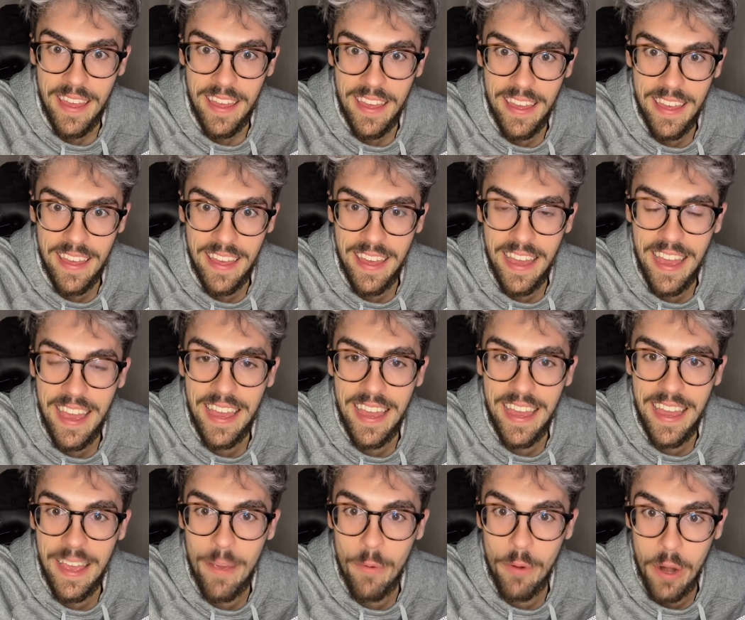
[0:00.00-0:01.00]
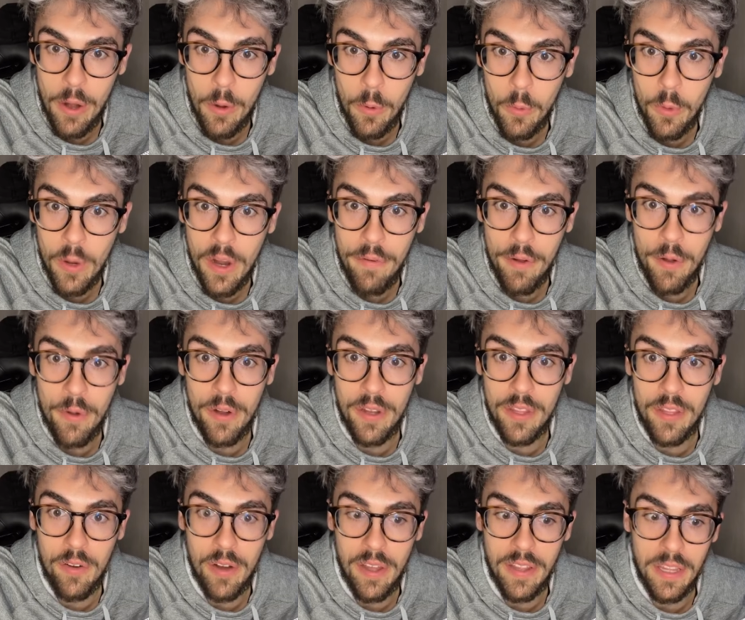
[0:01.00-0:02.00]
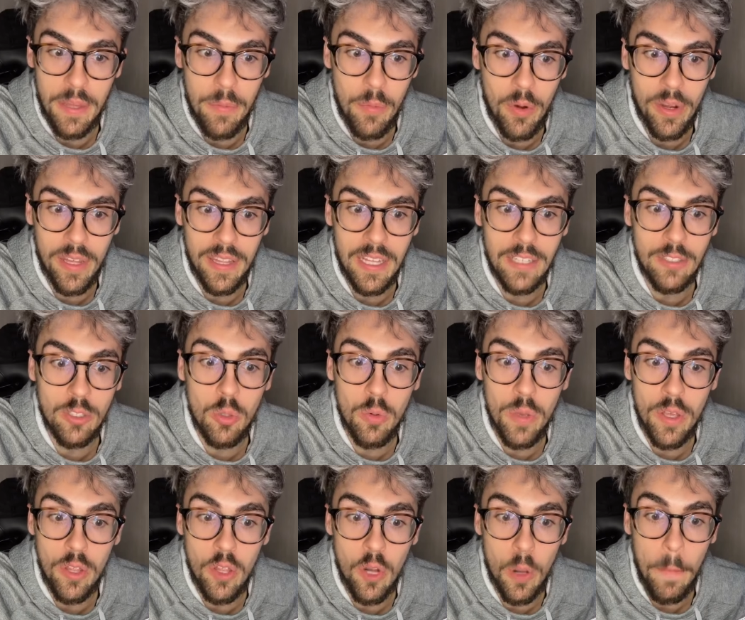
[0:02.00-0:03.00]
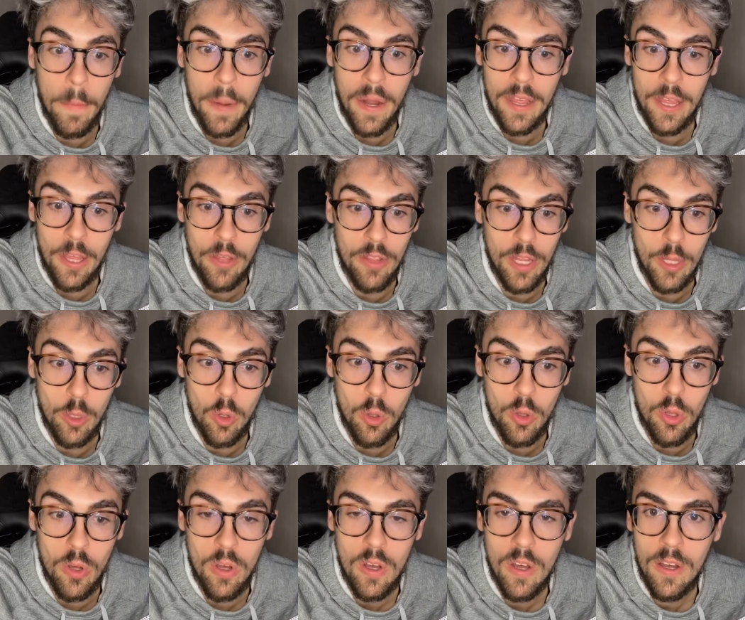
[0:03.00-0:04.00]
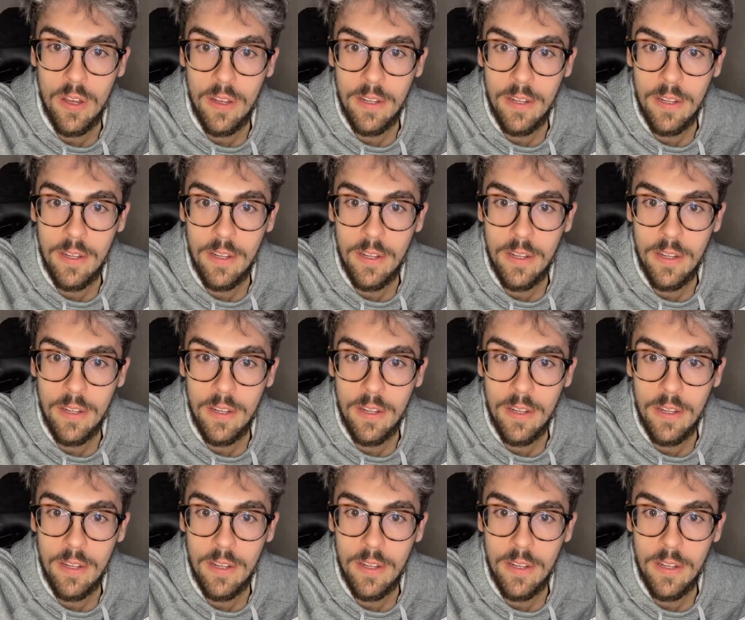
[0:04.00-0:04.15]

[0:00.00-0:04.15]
eh, es una locura abrir un restaurante porque están subiendo los precios de todo